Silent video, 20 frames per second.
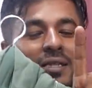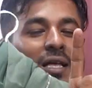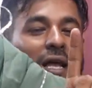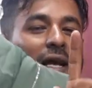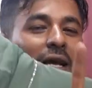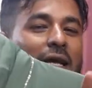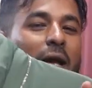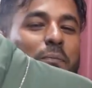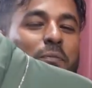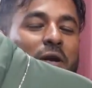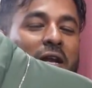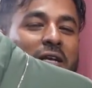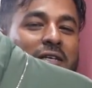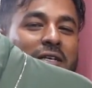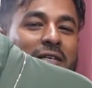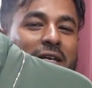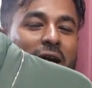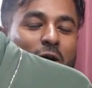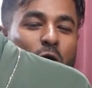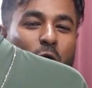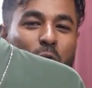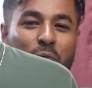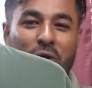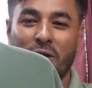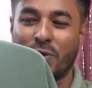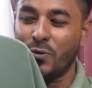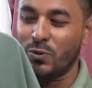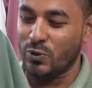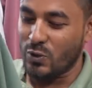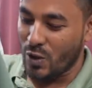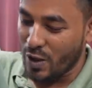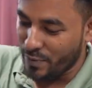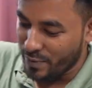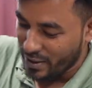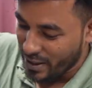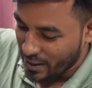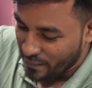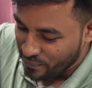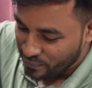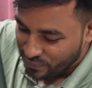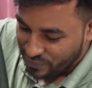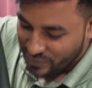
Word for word: তার আগে আপনার একটি টাকাও পে করতে হবে না